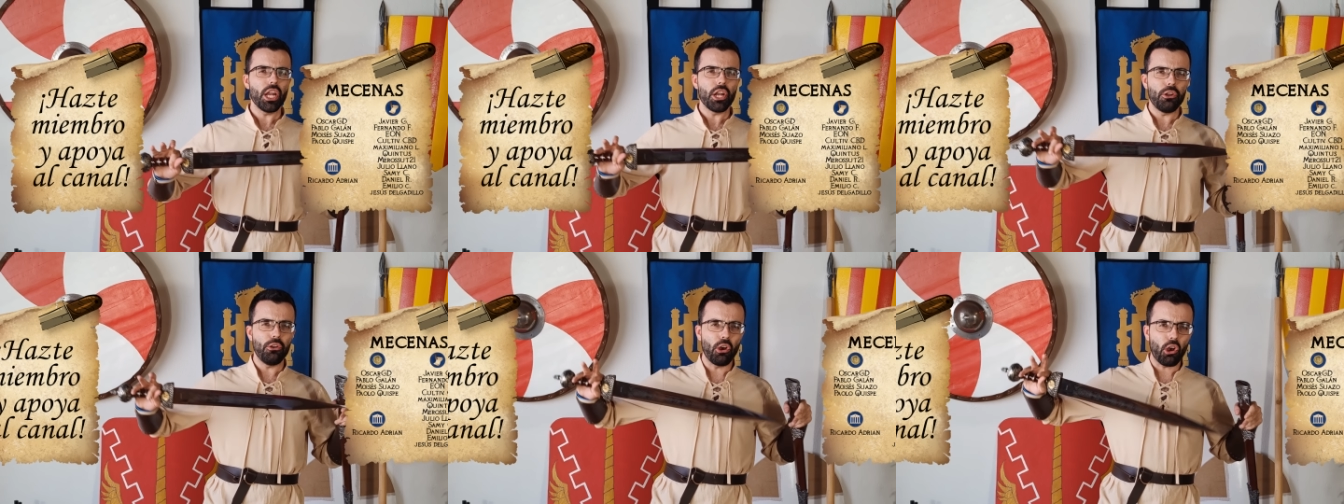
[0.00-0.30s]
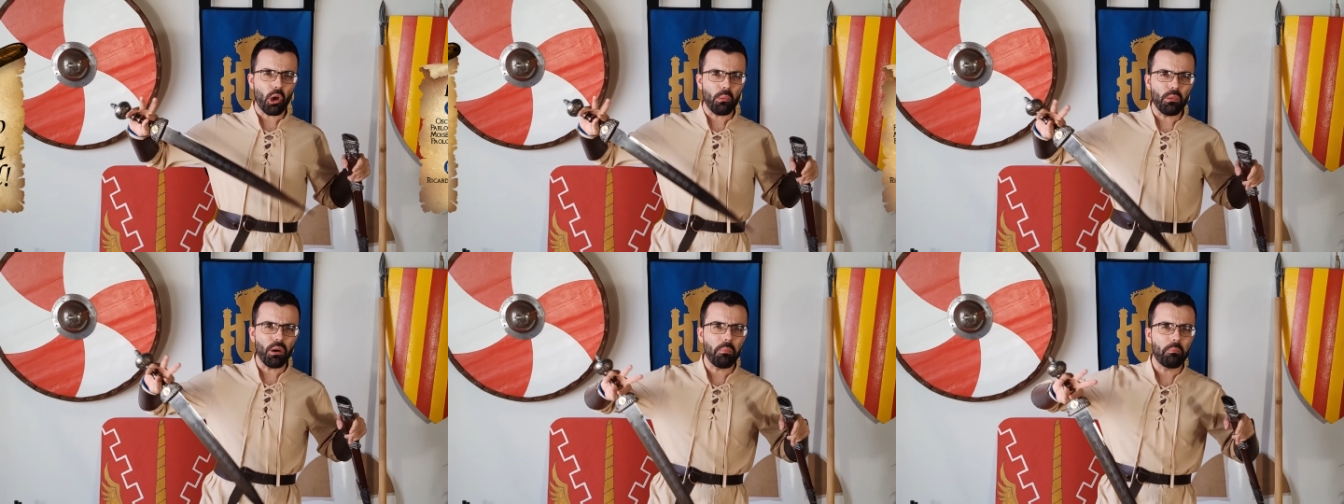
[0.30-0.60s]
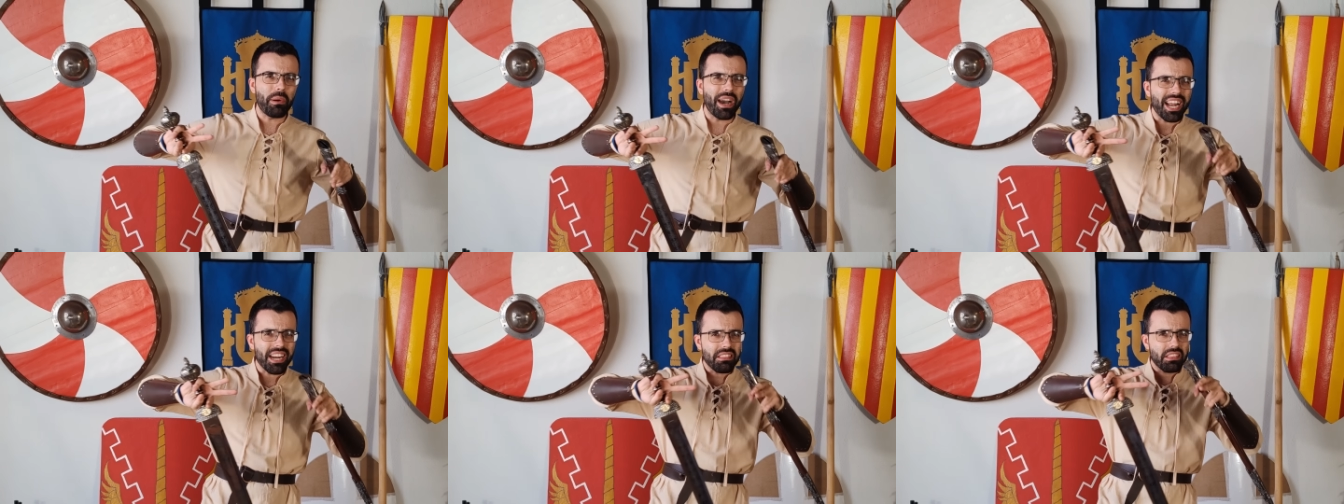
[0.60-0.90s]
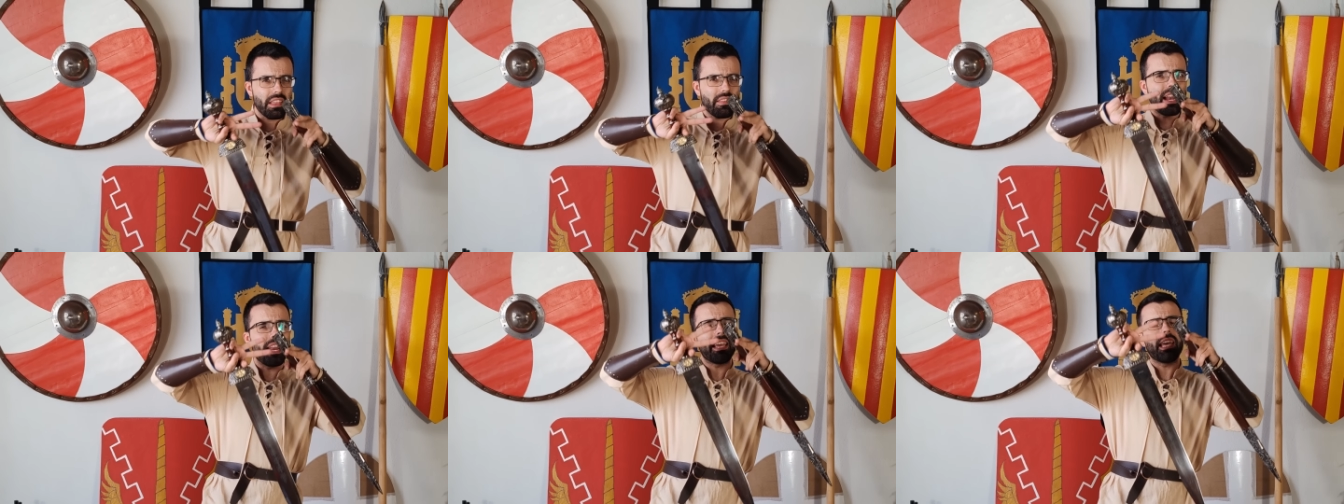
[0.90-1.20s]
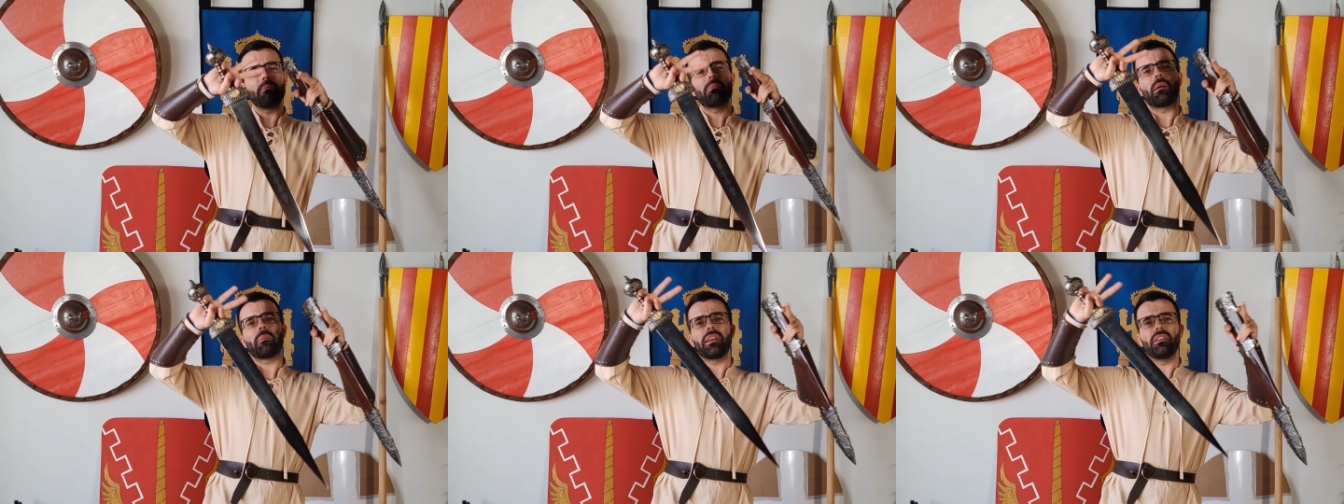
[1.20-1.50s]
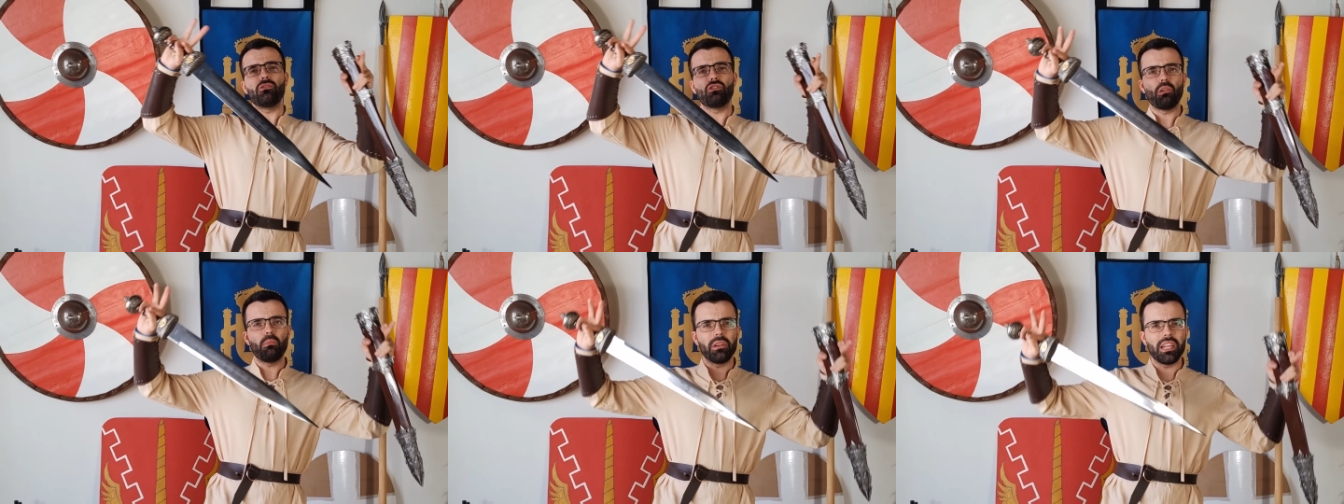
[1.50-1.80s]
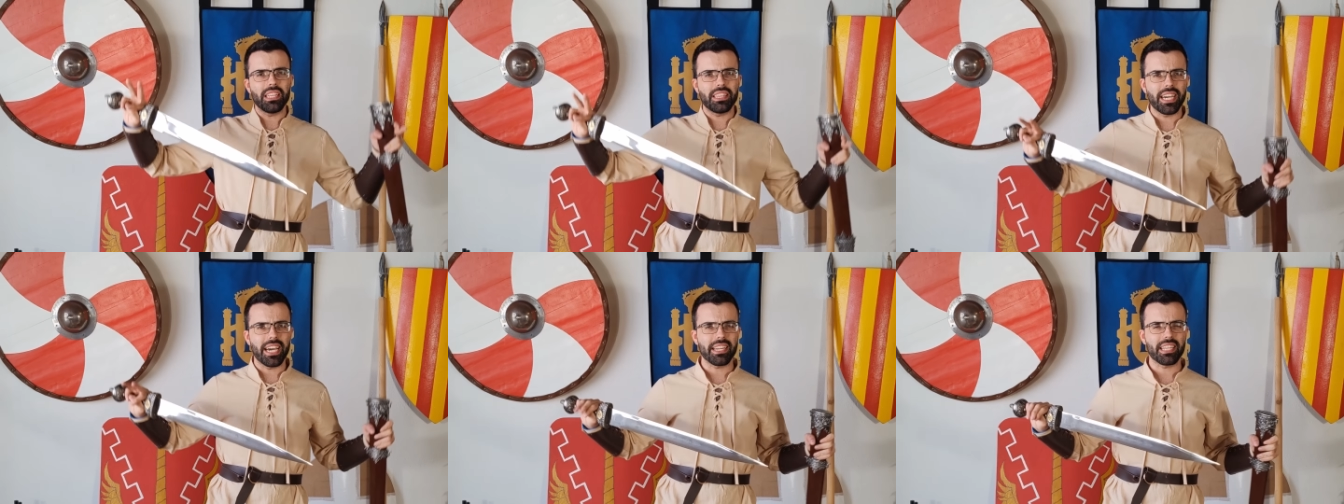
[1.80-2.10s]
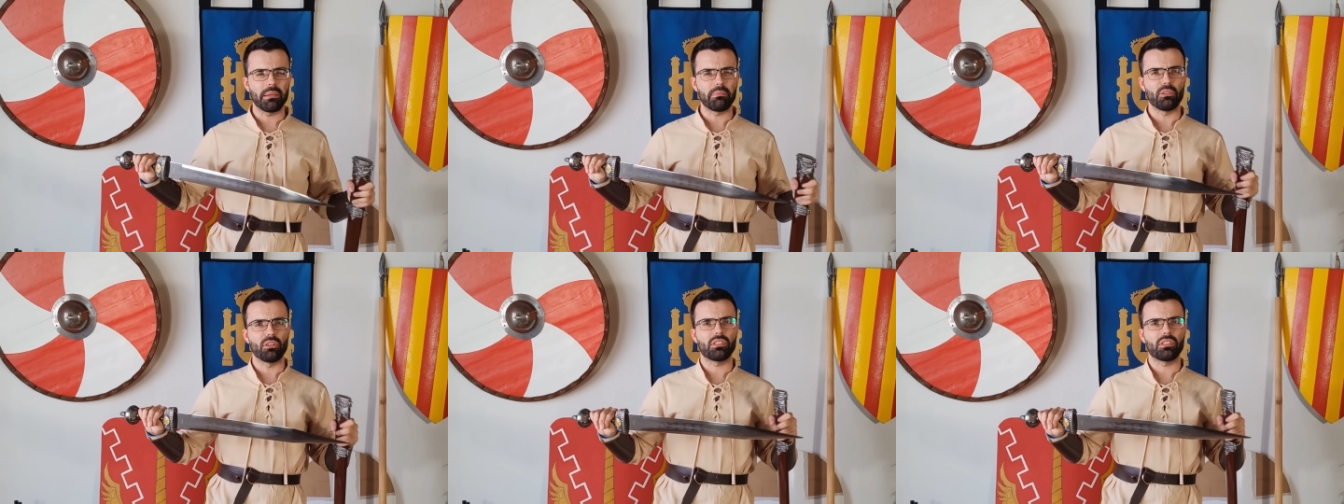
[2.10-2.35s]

no como parte del equipamiento militar que